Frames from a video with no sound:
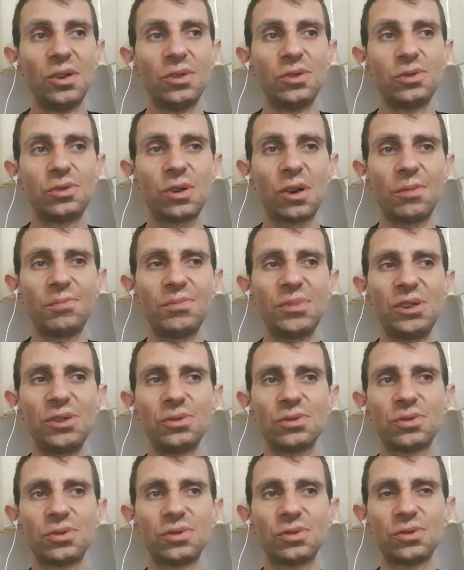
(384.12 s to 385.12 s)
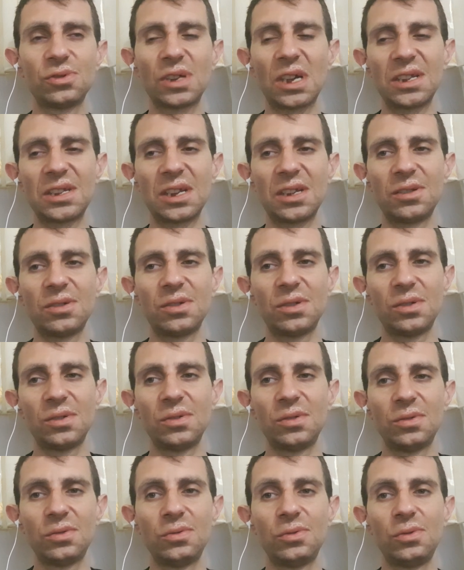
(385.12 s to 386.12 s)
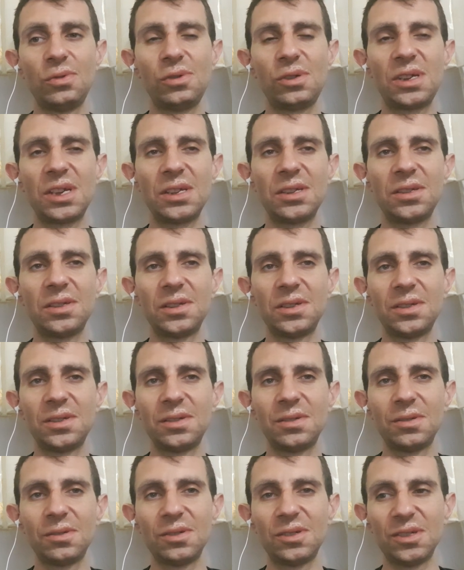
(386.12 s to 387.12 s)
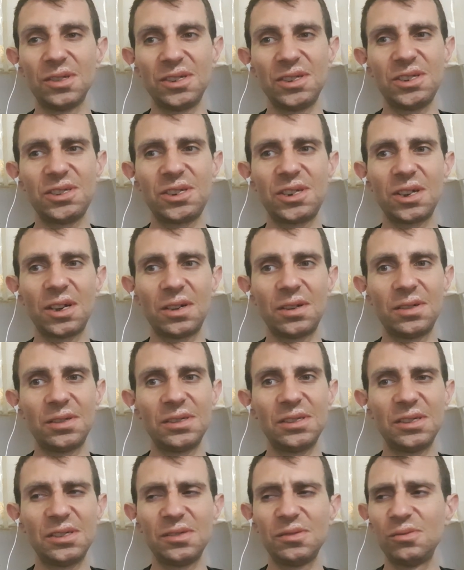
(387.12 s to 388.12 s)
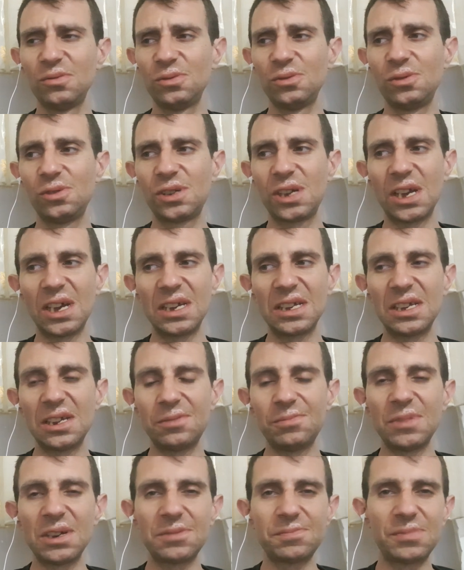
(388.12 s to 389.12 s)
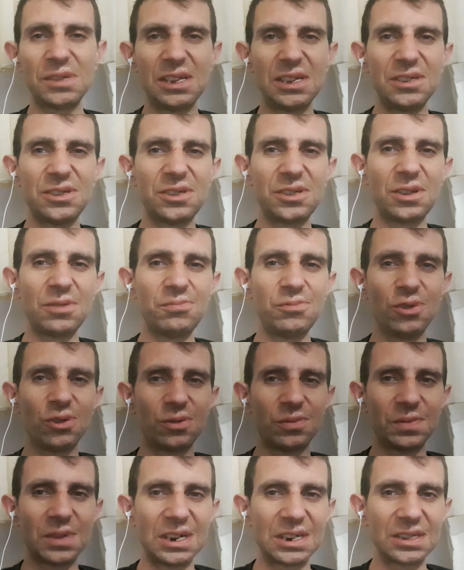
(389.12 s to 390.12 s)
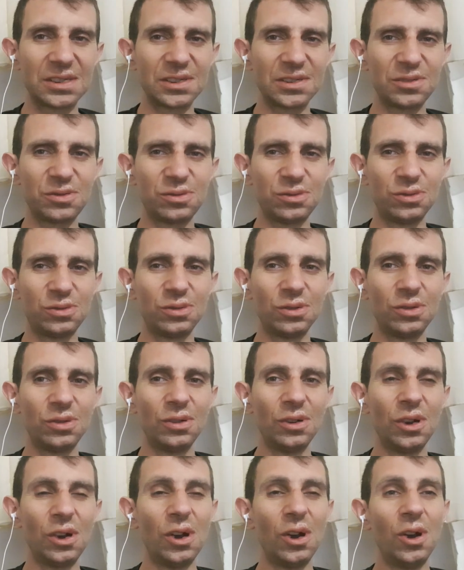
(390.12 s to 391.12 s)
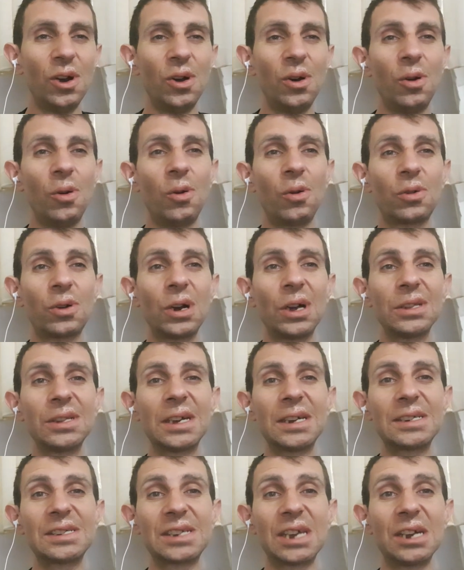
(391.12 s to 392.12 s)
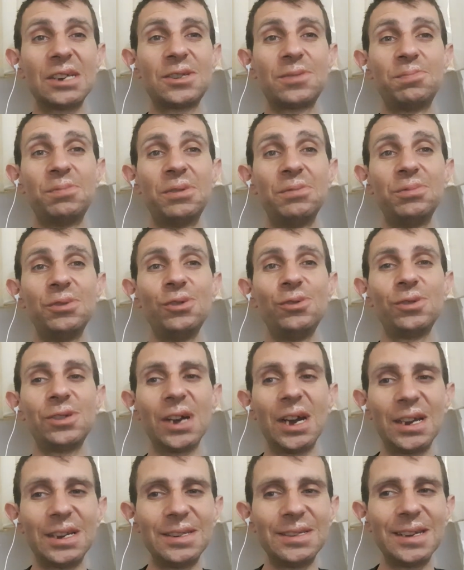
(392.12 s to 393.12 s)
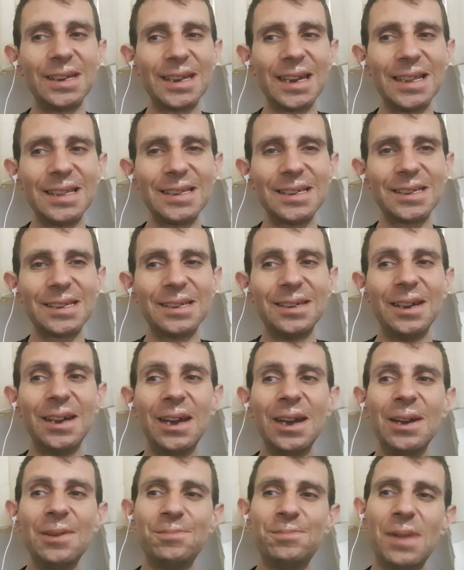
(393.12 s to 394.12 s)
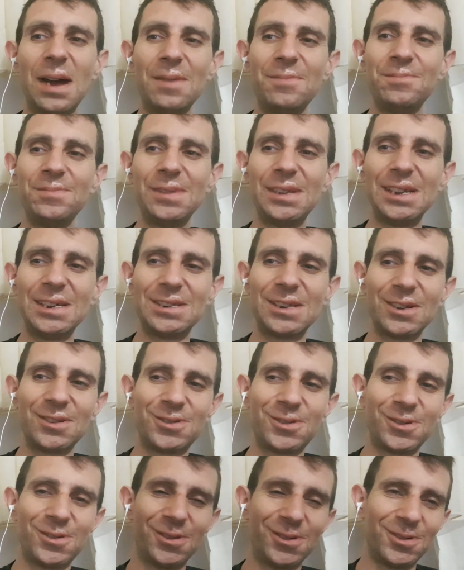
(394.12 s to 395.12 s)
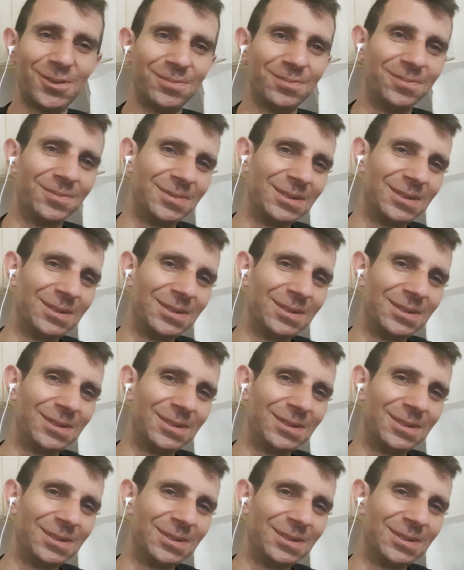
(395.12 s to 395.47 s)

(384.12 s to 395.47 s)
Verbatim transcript: Şu an biliyorsunuz zaten ülkenin içe ülkeye girmek bile istemiyorum artık. Çünkü o kadar saçma bir ülke haline geldi ki ben bile şaşırıyorum.